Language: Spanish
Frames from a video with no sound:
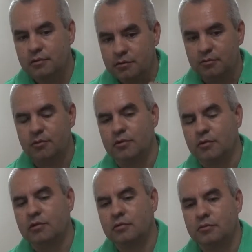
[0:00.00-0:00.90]

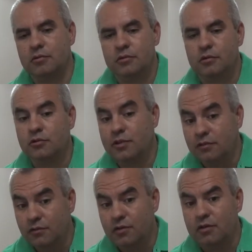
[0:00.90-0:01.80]
como, como
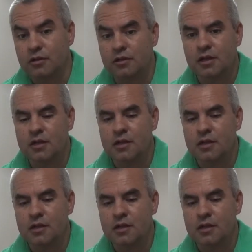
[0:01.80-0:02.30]
contención